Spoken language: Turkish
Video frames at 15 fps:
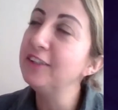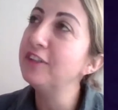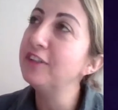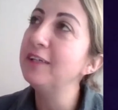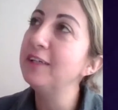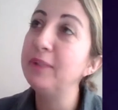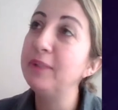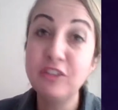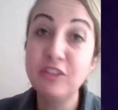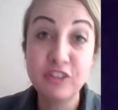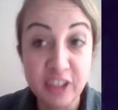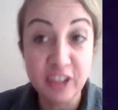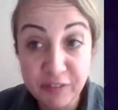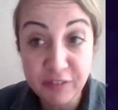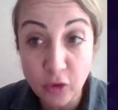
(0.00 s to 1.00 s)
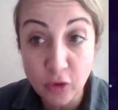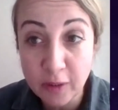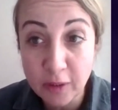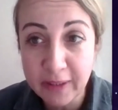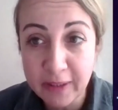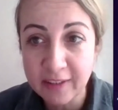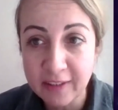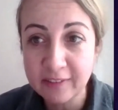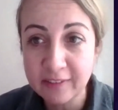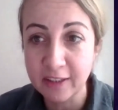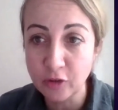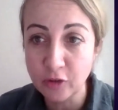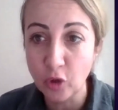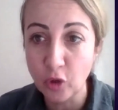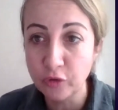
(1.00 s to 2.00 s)
ya da işte bir çift olabilir
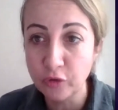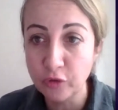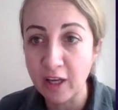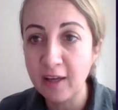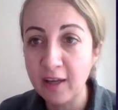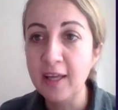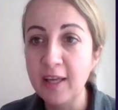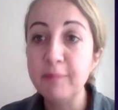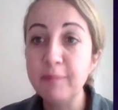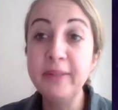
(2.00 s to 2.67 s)
karı koca,